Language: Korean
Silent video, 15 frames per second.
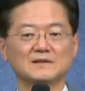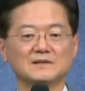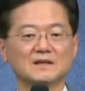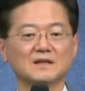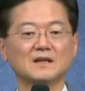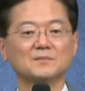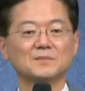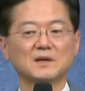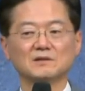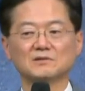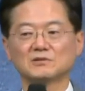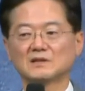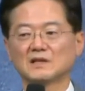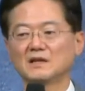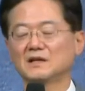생각
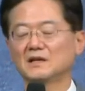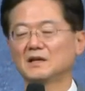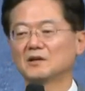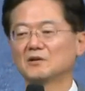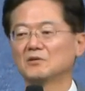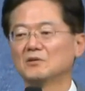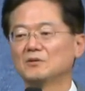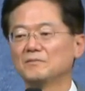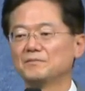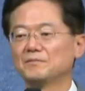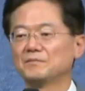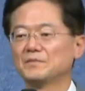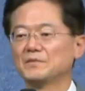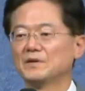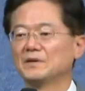밖으로 나가야 하고
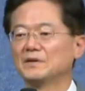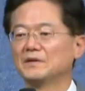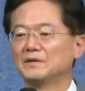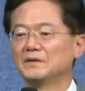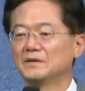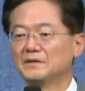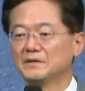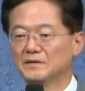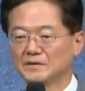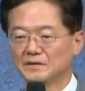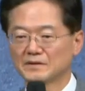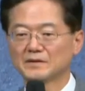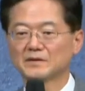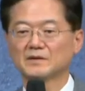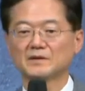예.
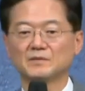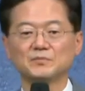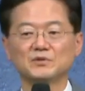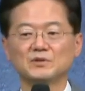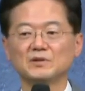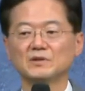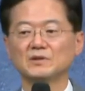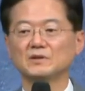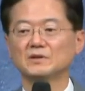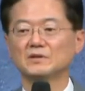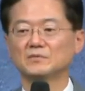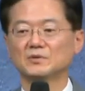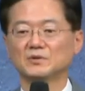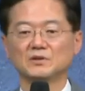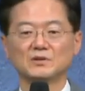컴퓨터
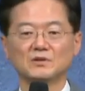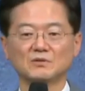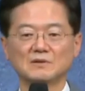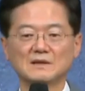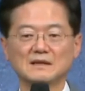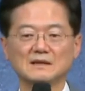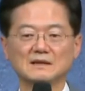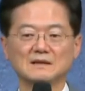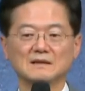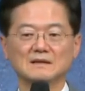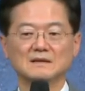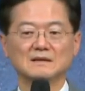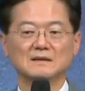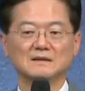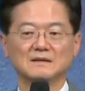모니터와
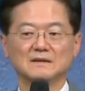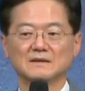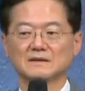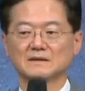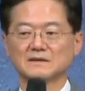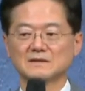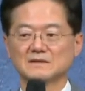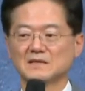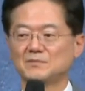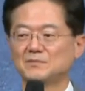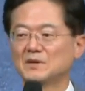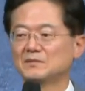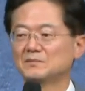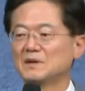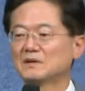
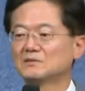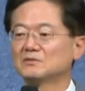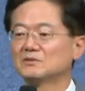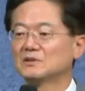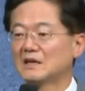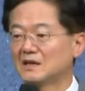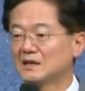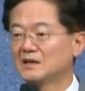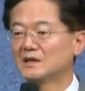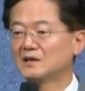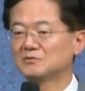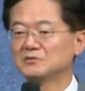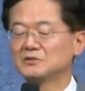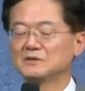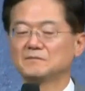자판 밖으로 나가야
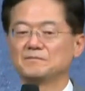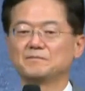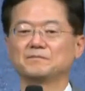하고요.